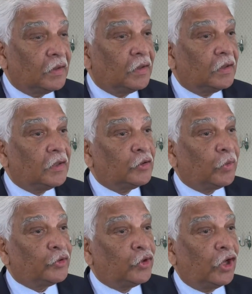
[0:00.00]
les
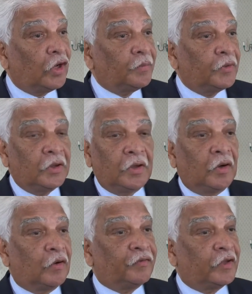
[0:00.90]
droits de l'homme,
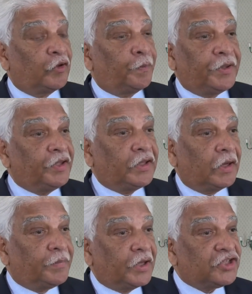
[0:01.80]
on vient d'un pays qui
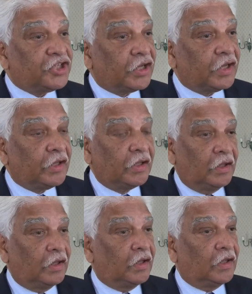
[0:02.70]
a bien géré
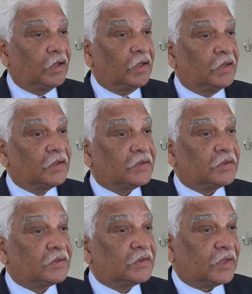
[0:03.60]

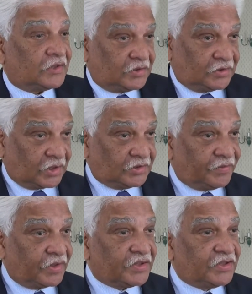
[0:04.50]
sa, sa,
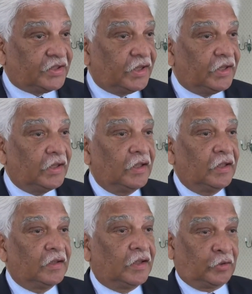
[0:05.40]
diversité,
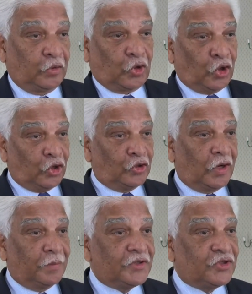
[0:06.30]
qui est au cœur de
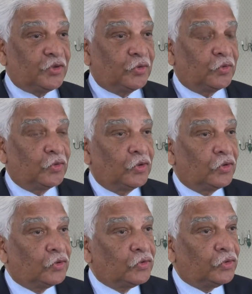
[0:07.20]
la mission
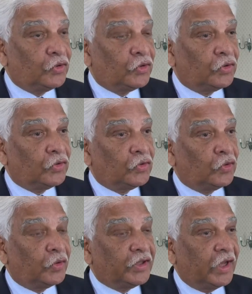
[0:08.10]
de
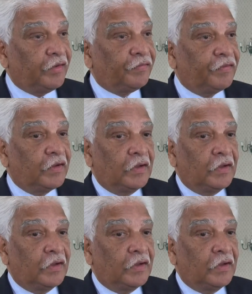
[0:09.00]
l'OIF